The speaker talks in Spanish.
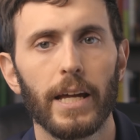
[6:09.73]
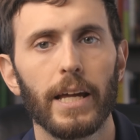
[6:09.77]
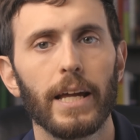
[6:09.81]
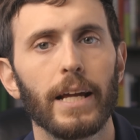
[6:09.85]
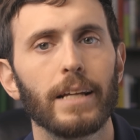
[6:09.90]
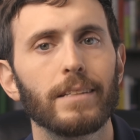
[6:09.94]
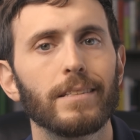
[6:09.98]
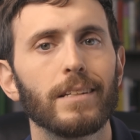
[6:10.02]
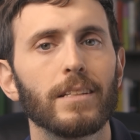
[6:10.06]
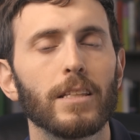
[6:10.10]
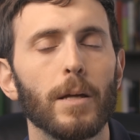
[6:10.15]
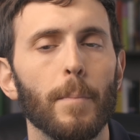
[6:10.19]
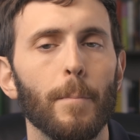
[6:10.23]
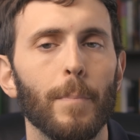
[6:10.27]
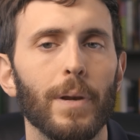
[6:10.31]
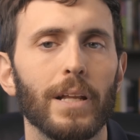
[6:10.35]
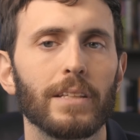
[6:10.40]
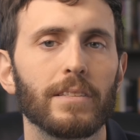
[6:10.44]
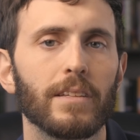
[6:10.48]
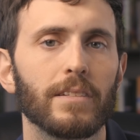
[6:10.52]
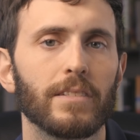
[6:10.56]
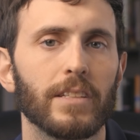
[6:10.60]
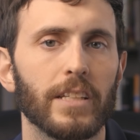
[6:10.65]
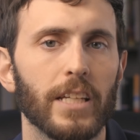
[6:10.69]
Existen
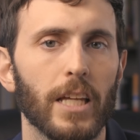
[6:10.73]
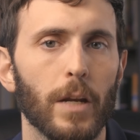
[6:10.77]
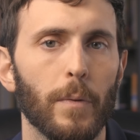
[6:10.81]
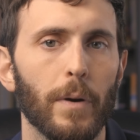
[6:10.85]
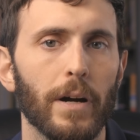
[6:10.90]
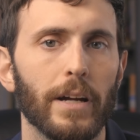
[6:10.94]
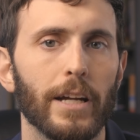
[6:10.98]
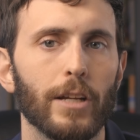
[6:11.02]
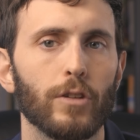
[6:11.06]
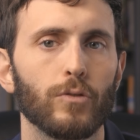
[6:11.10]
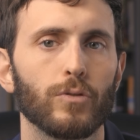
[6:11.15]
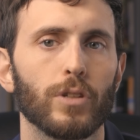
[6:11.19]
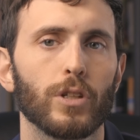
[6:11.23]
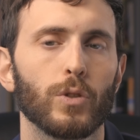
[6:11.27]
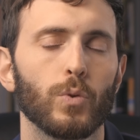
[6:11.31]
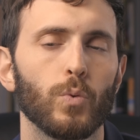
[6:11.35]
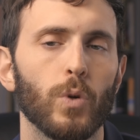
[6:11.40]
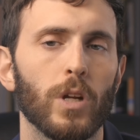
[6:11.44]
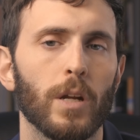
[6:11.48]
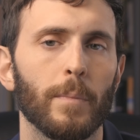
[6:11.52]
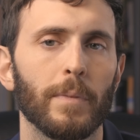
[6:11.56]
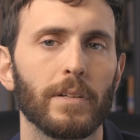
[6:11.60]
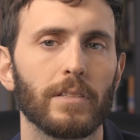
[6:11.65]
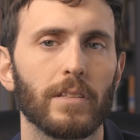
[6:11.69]
plantas y hierbas que nos
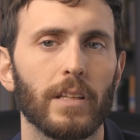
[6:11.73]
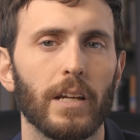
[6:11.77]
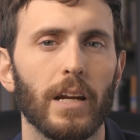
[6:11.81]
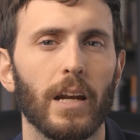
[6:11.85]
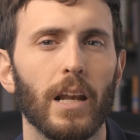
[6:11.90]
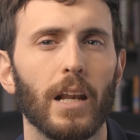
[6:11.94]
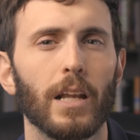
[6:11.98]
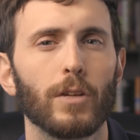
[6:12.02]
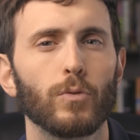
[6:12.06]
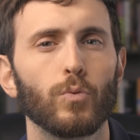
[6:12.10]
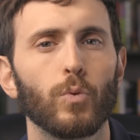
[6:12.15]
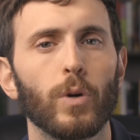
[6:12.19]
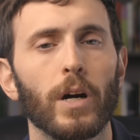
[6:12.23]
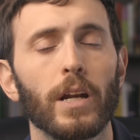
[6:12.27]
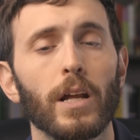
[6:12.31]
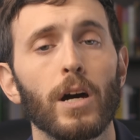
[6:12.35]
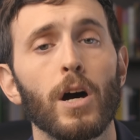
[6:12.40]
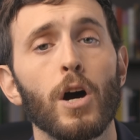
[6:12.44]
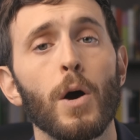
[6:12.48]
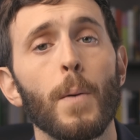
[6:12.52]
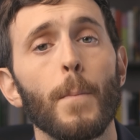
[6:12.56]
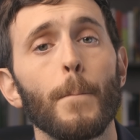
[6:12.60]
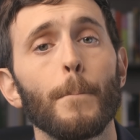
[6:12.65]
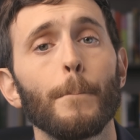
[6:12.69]
ayudan a mantener el azúcar
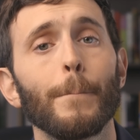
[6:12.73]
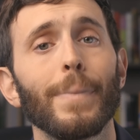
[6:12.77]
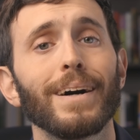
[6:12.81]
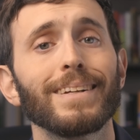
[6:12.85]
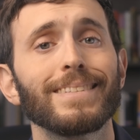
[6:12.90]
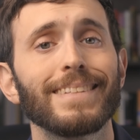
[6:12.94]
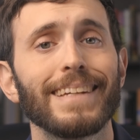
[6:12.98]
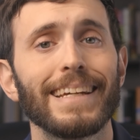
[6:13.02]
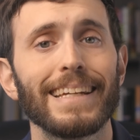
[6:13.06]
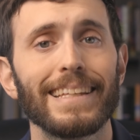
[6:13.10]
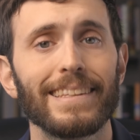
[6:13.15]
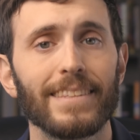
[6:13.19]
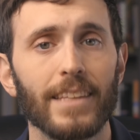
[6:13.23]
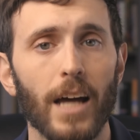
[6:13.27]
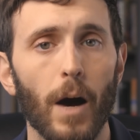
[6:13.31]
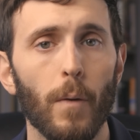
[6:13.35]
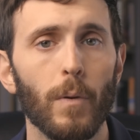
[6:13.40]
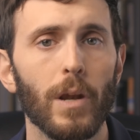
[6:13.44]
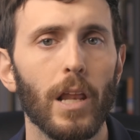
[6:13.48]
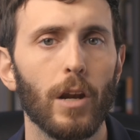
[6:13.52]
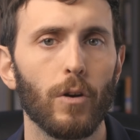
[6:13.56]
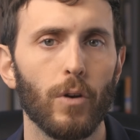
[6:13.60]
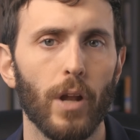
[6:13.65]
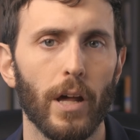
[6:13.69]
más
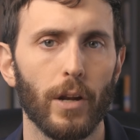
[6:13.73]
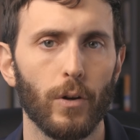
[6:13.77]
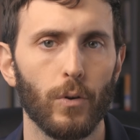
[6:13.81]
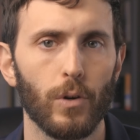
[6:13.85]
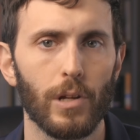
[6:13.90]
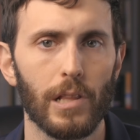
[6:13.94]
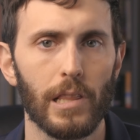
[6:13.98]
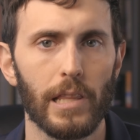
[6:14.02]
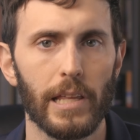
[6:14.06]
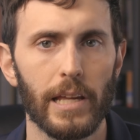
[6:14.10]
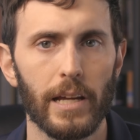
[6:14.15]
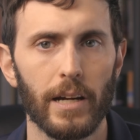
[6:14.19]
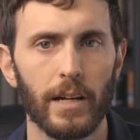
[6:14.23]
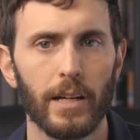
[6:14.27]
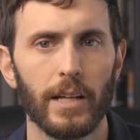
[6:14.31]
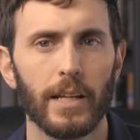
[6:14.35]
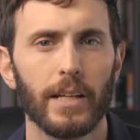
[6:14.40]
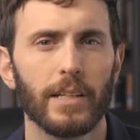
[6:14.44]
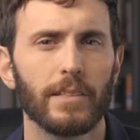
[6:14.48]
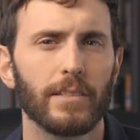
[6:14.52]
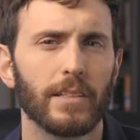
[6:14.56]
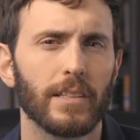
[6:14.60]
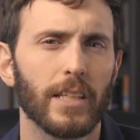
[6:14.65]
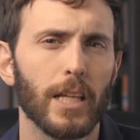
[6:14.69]
estable a lo largo del día.
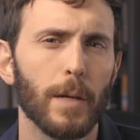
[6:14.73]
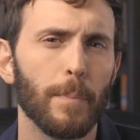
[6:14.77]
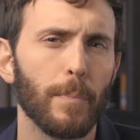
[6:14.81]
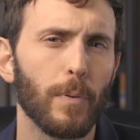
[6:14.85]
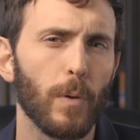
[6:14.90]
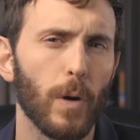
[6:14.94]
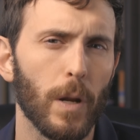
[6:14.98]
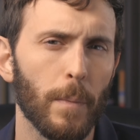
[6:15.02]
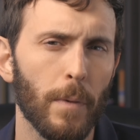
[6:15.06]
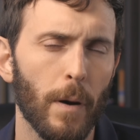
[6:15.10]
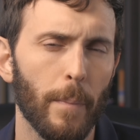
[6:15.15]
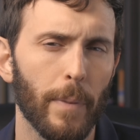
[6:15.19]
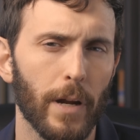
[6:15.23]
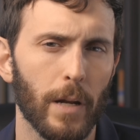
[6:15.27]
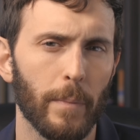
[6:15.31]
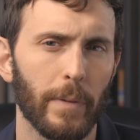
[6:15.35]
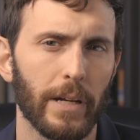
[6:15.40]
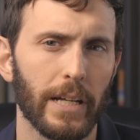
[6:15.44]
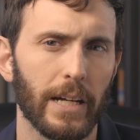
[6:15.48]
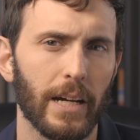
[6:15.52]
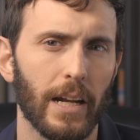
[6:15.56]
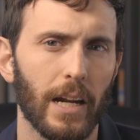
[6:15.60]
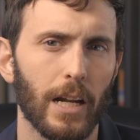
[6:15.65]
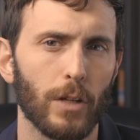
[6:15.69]
Si tienes problemas para
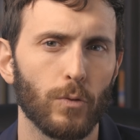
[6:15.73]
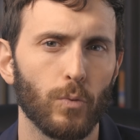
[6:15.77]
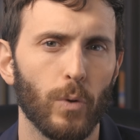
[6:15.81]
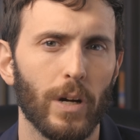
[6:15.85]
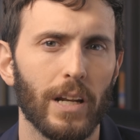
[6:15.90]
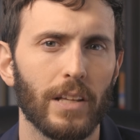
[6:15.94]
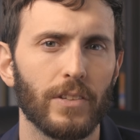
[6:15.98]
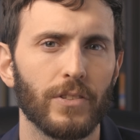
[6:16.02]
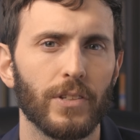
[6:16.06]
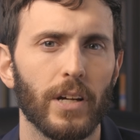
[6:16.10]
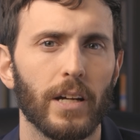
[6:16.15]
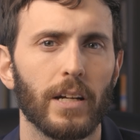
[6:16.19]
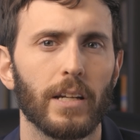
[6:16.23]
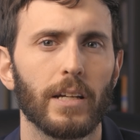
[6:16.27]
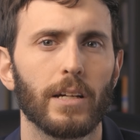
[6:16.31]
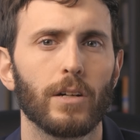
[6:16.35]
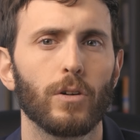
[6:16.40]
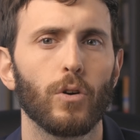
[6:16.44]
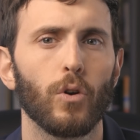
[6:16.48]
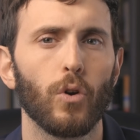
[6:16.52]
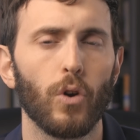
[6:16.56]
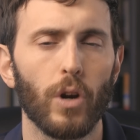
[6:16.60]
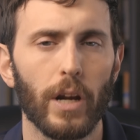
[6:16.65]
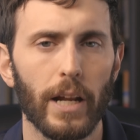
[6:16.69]
manejar el azúcar en sangre
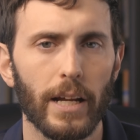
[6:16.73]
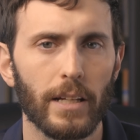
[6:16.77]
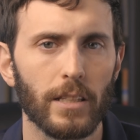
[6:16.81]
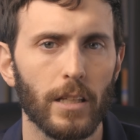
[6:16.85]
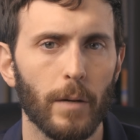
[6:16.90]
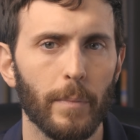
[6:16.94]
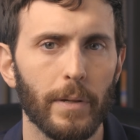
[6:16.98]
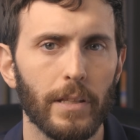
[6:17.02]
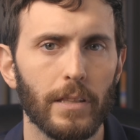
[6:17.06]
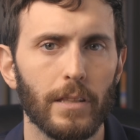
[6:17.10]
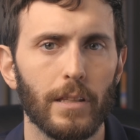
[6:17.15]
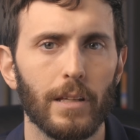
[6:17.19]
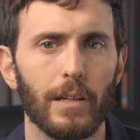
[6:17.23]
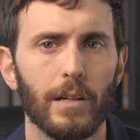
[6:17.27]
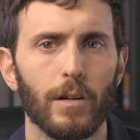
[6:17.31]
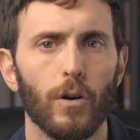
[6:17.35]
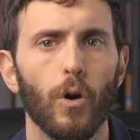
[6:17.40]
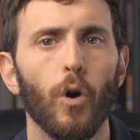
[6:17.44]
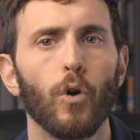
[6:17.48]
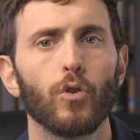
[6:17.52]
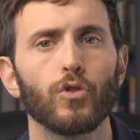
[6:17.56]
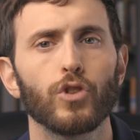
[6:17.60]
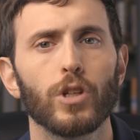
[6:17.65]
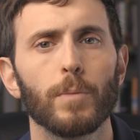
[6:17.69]
correctamente
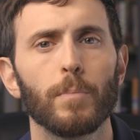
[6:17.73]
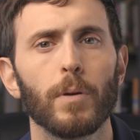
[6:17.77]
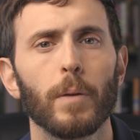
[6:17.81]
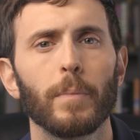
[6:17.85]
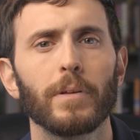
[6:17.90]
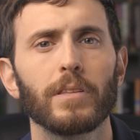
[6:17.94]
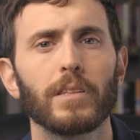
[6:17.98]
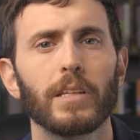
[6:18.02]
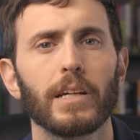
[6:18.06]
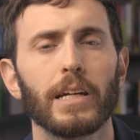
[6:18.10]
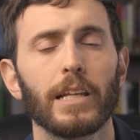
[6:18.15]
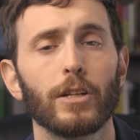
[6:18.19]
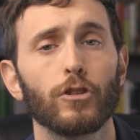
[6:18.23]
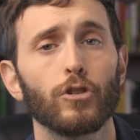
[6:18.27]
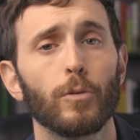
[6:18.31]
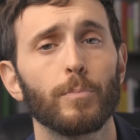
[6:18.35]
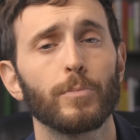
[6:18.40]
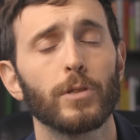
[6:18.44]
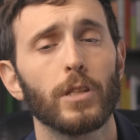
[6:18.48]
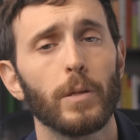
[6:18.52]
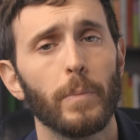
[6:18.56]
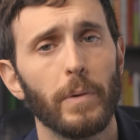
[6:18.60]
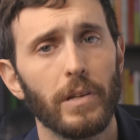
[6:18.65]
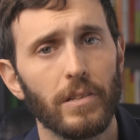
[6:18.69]
o simplemente querés
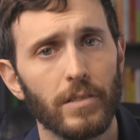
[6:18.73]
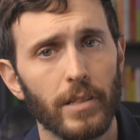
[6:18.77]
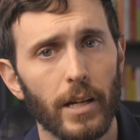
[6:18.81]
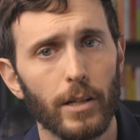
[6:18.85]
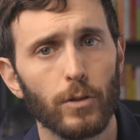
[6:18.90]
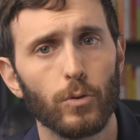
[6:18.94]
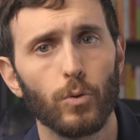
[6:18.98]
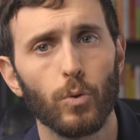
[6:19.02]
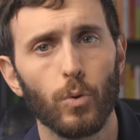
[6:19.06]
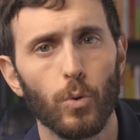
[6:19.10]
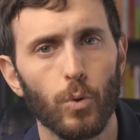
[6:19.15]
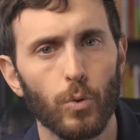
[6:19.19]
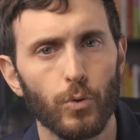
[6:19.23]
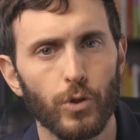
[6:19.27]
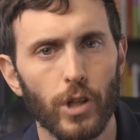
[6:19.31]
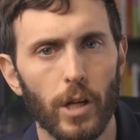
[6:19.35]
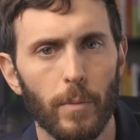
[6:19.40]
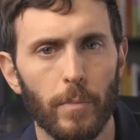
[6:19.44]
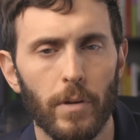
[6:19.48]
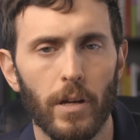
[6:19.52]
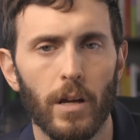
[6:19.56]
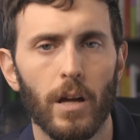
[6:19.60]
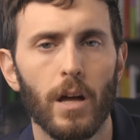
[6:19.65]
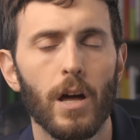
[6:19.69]
optimizar tu
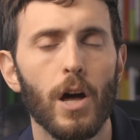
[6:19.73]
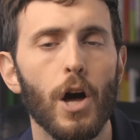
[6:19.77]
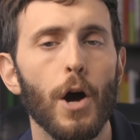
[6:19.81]
glucemia